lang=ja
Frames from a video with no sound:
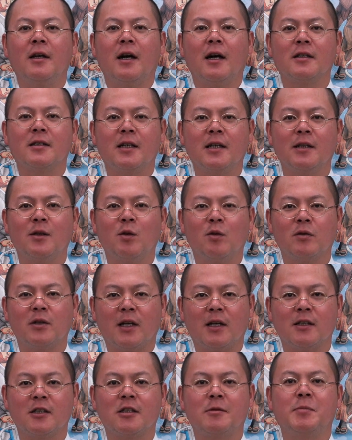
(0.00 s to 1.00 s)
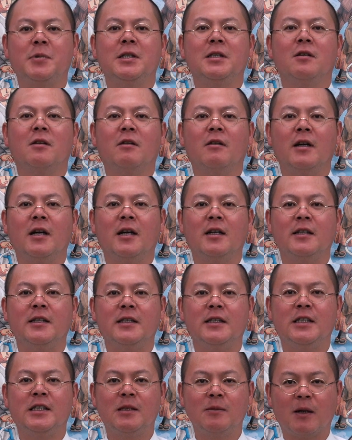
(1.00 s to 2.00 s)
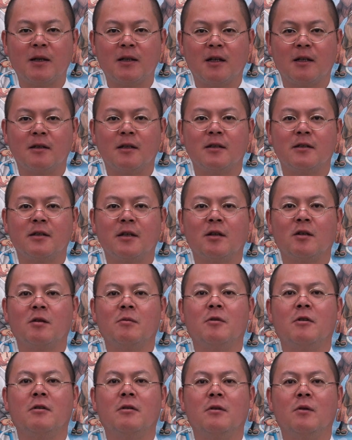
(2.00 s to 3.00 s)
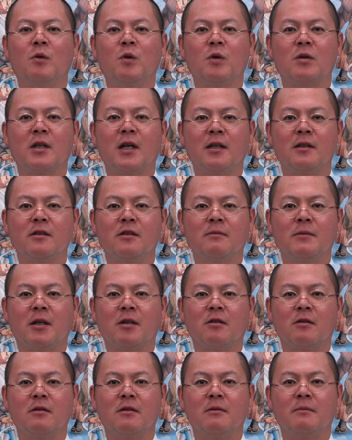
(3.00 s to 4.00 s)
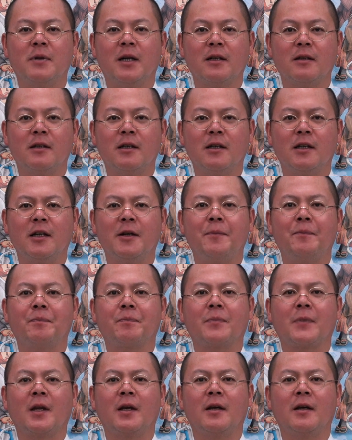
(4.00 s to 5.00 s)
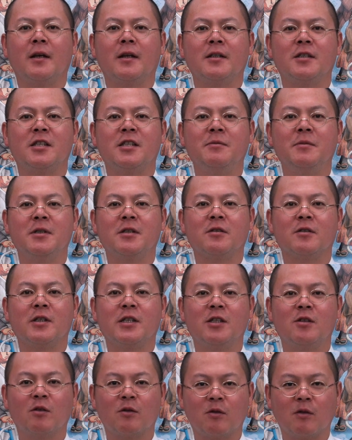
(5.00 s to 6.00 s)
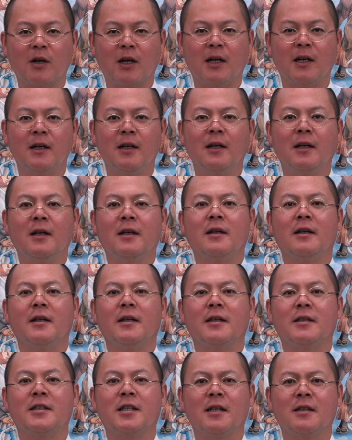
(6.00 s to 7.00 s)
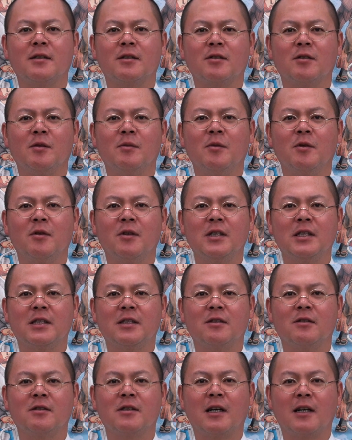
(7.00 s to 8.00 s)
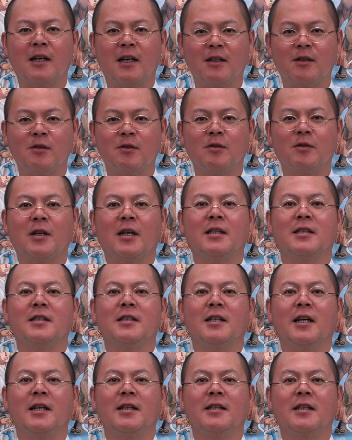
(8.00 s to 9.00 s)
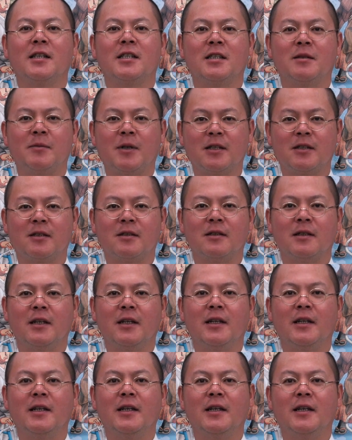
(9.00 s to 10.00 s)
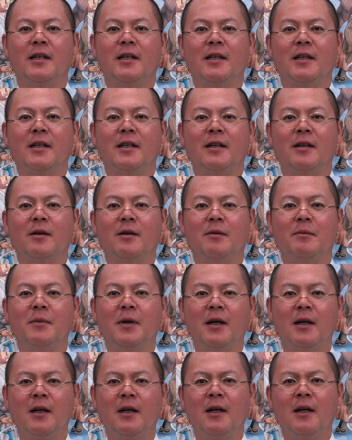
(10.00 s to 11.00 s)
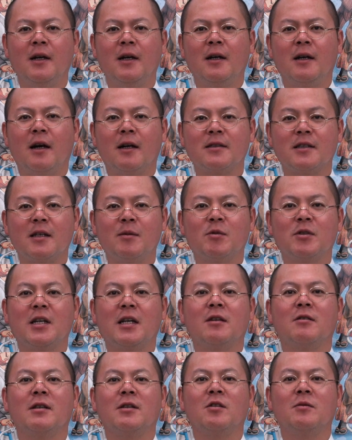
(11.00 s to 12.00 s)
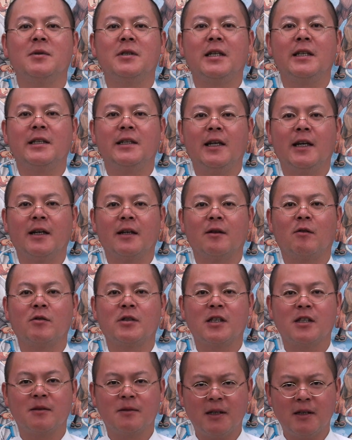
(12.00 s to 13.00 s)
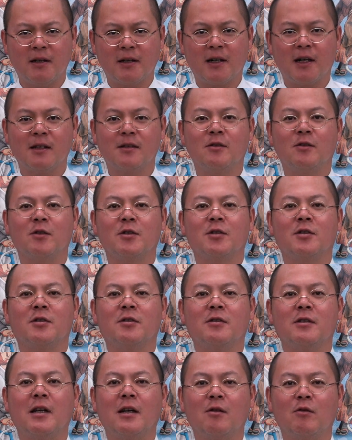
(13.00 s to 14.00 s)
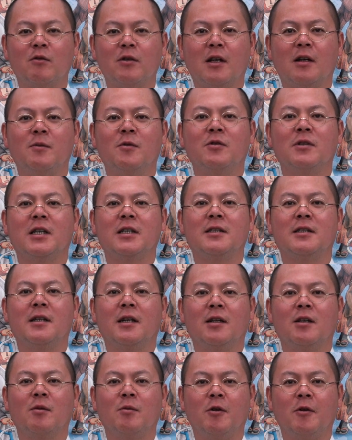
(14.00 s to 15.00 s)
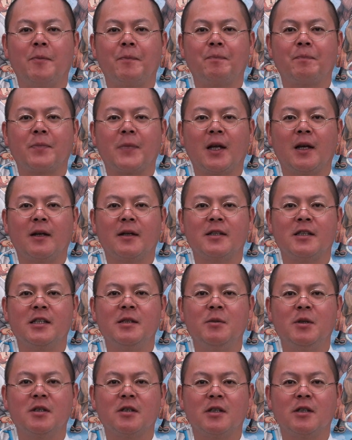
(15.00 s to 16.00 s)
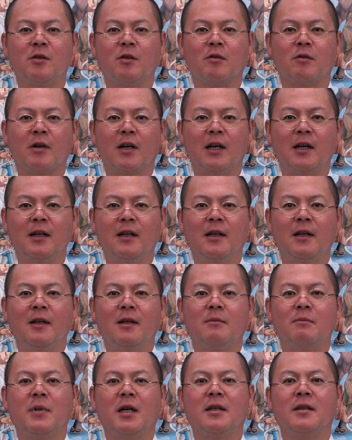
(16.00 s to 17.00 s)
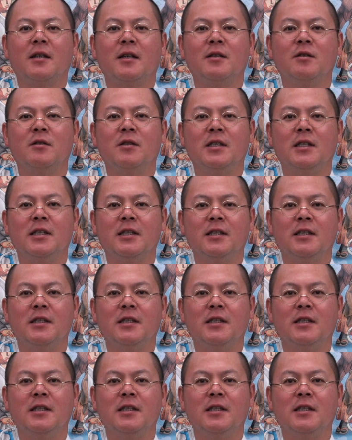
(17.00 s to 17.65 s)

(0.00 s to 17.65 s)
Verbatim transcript: 浅井コーダースピードではやはり1番なんですけれども太田龍馬の番手で、えー、清水宏人が、えー、チャンスをものにするかなという感じがいたします、えー、まあ、浅井も最後は伸びてきて5着までは確保するだろうとは思うんですけれども、え清水宏人が番手有利に